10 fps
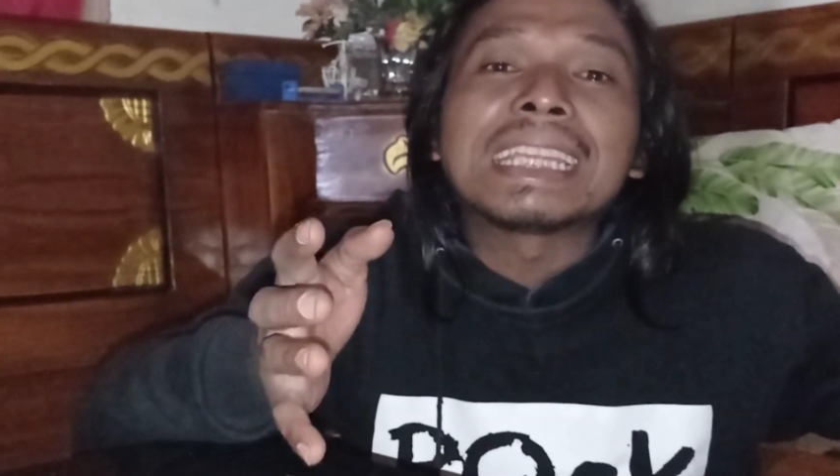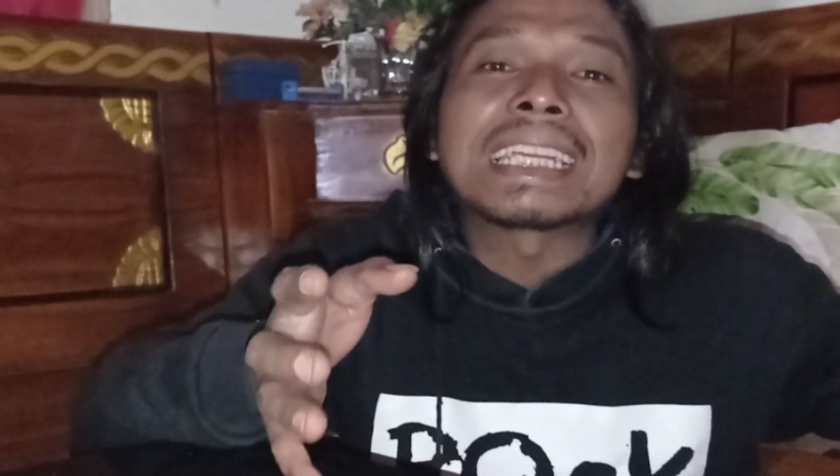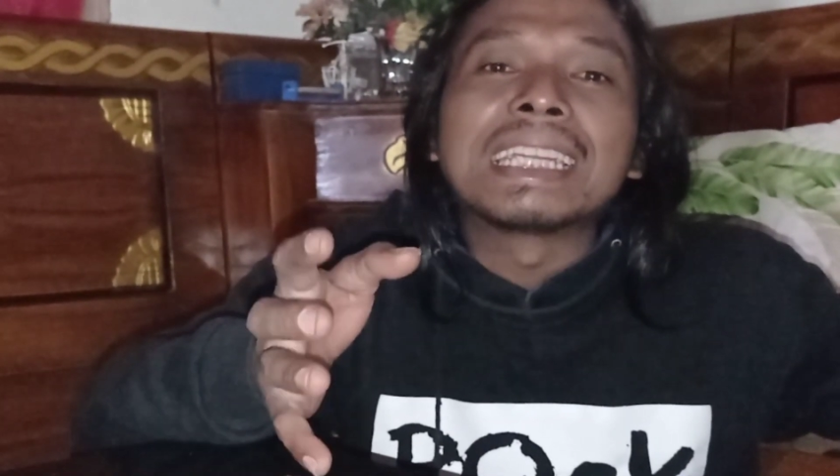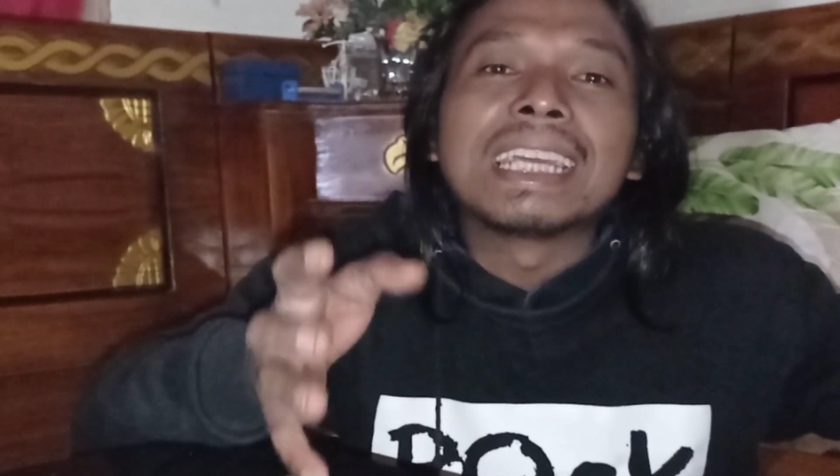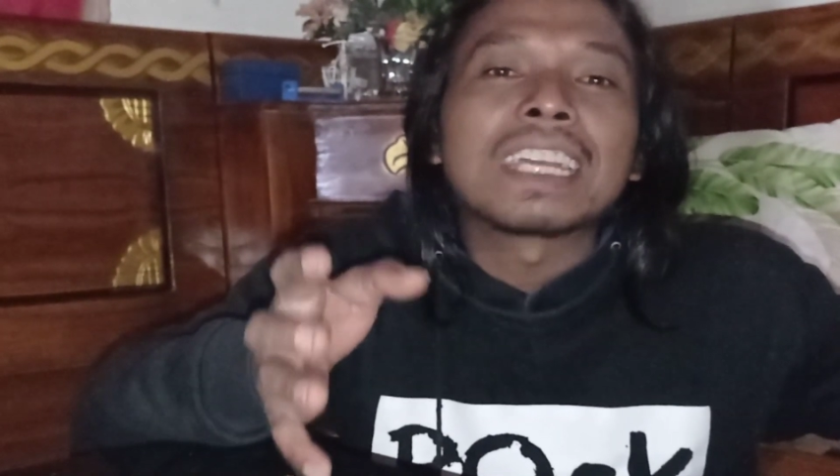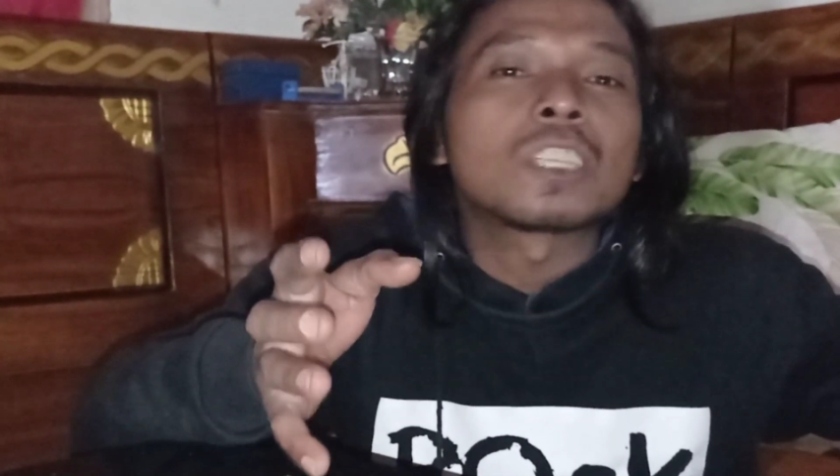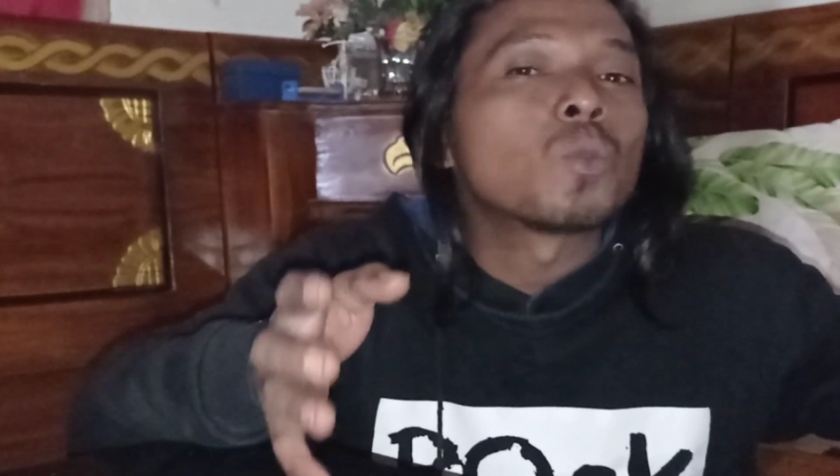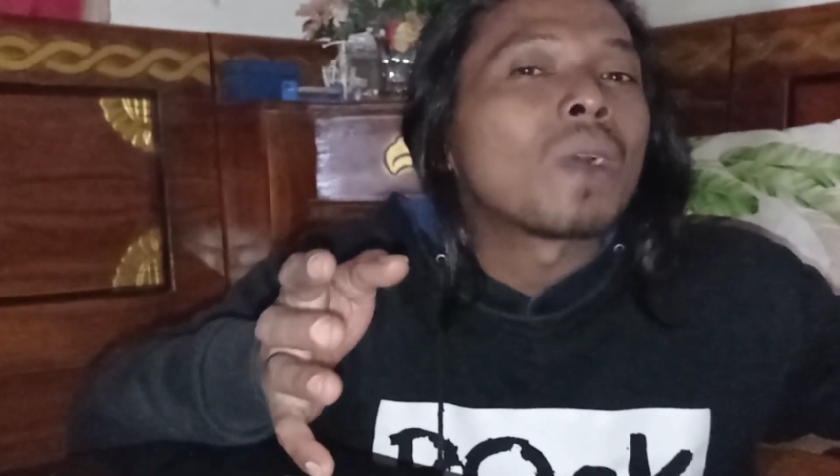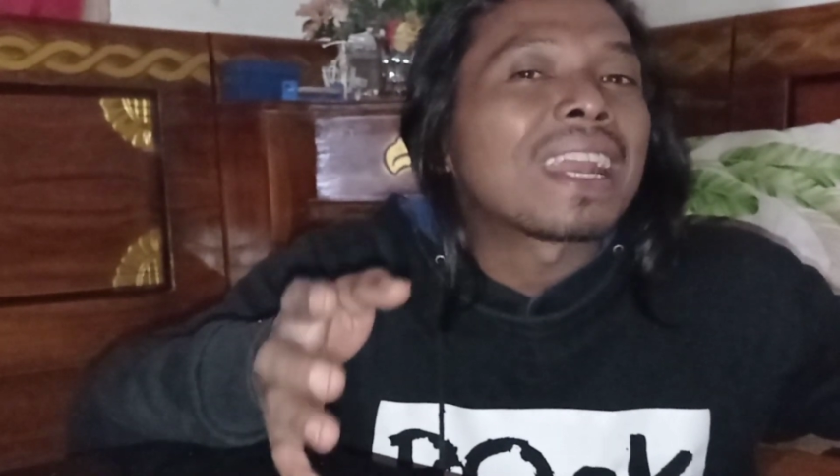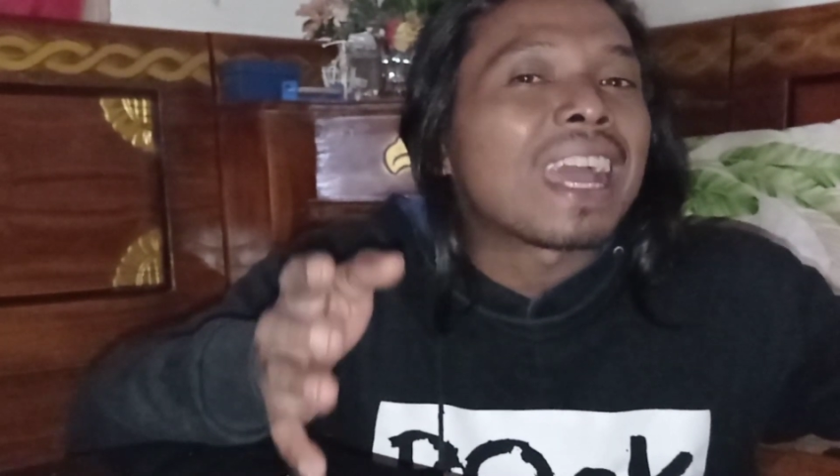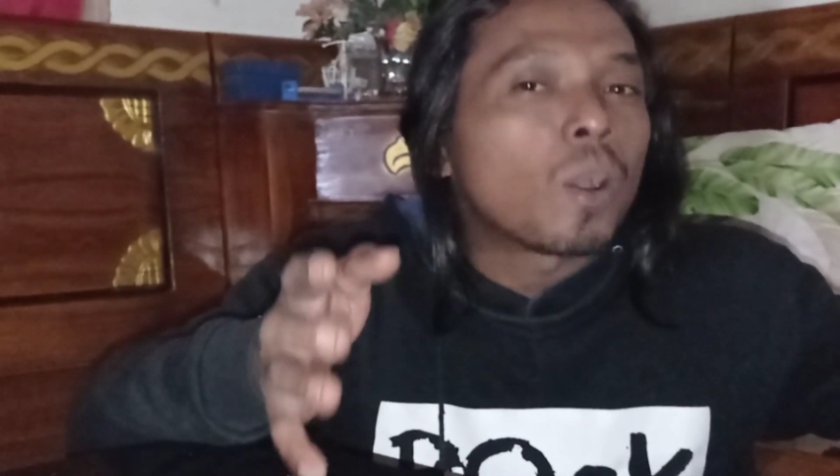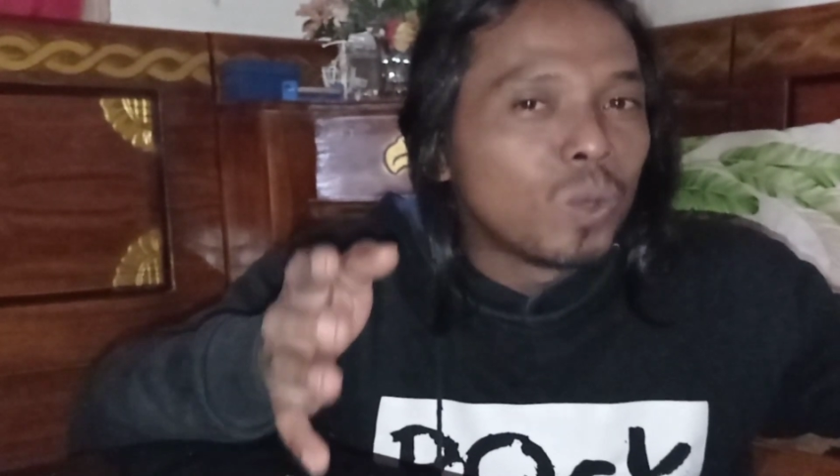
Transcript: terdengar suara